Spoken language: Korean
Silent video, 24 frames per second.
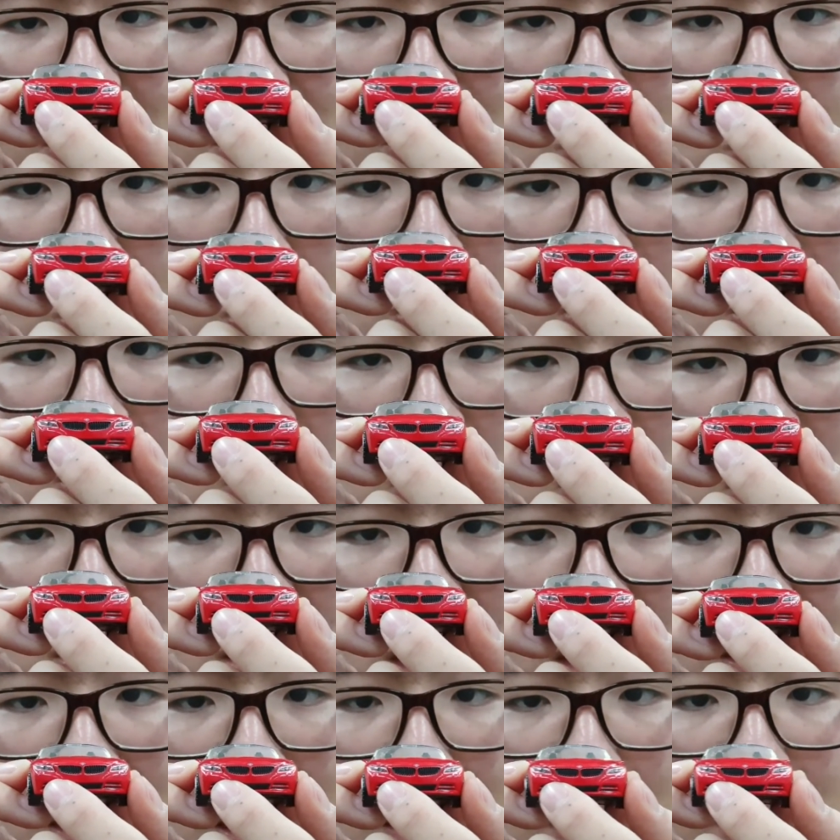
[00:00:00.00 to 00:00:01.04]
그릴도
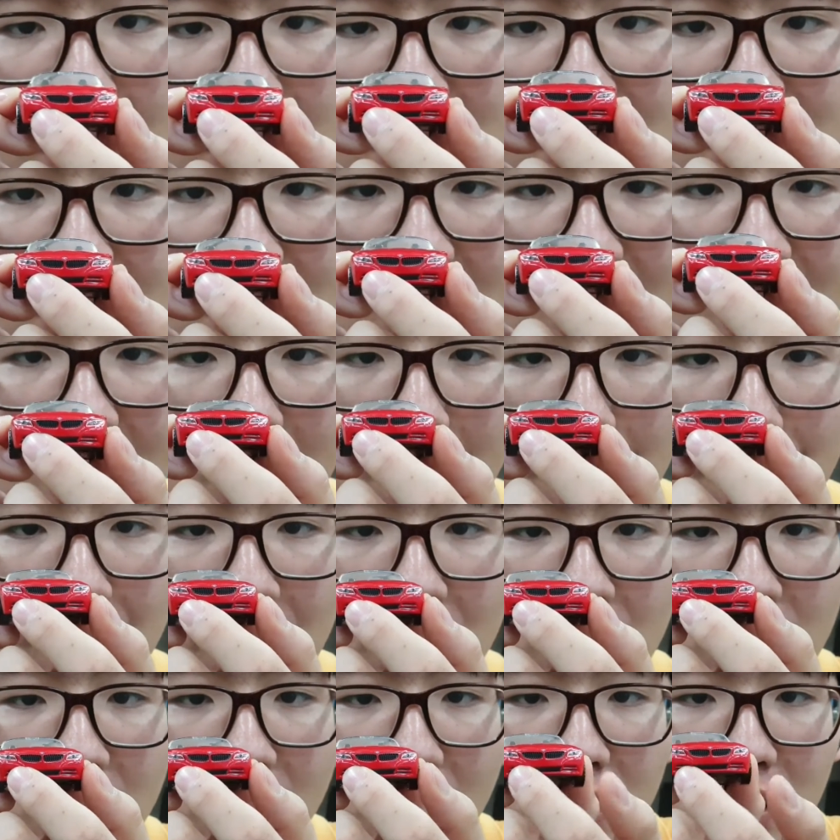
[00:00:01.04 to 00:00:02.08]
상당히 디테일하게
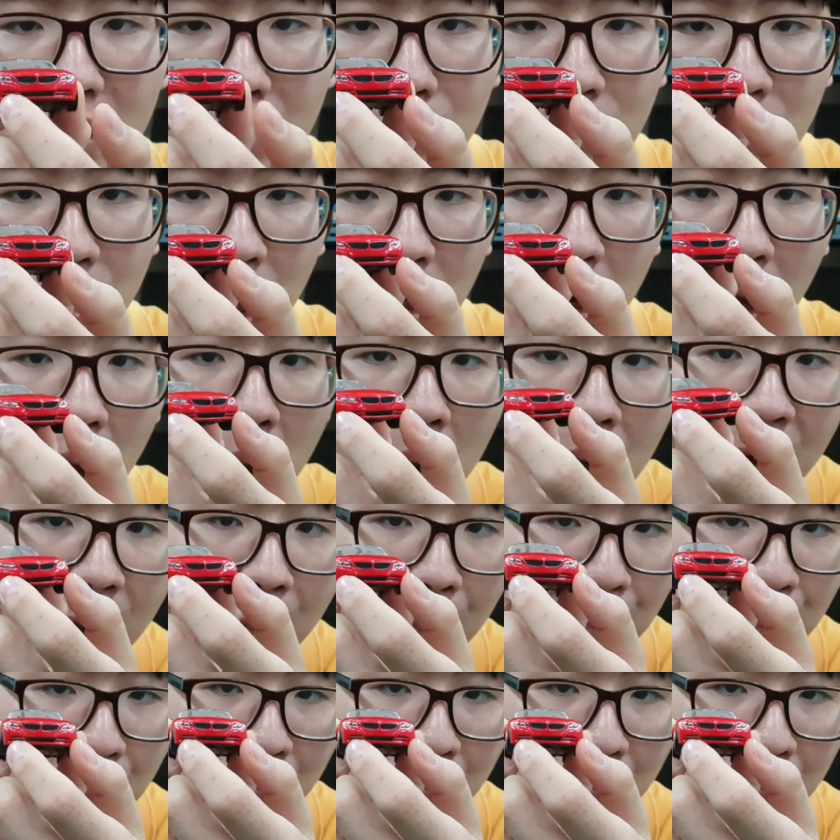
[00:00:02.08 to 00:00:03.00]
표현이 되어 있을 뿐더러